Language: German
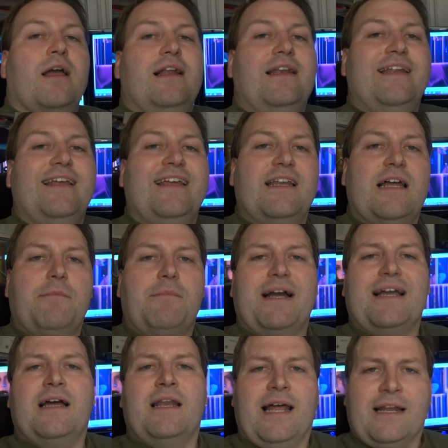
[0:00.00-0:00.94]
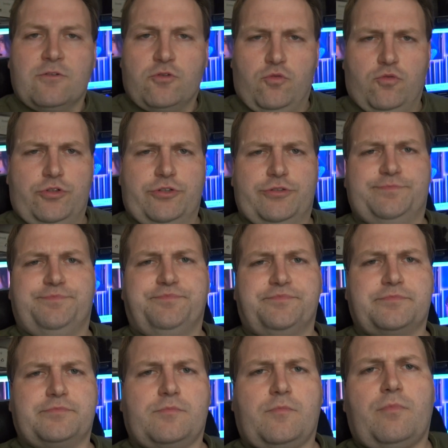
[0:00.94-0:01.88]
Lena Meyer-Landrut
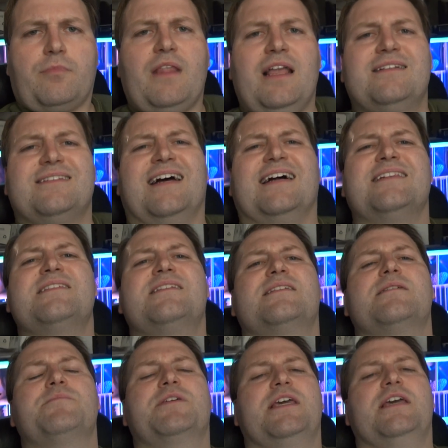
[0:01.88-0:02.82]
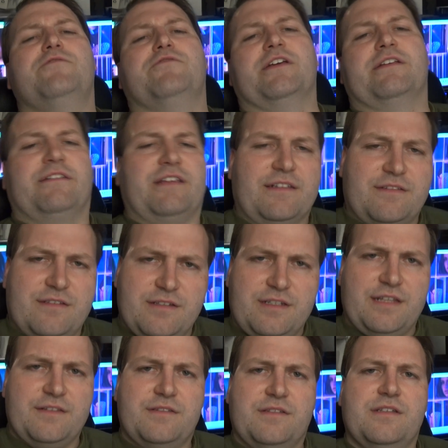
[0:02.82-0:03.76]
tanzt im Käfig. Das
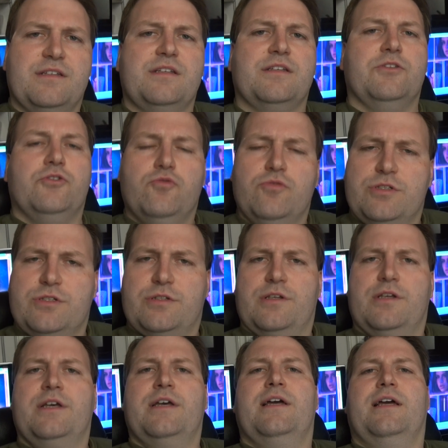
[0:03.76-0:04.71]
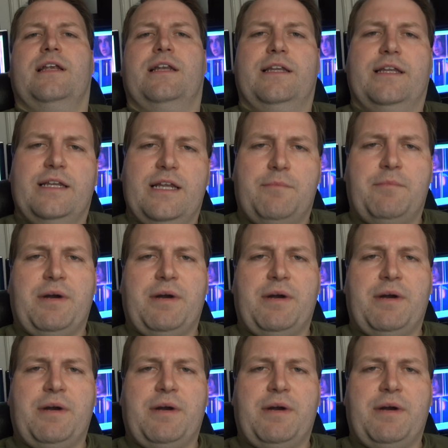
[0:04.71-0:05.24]
sind jetzt hier die News. Lena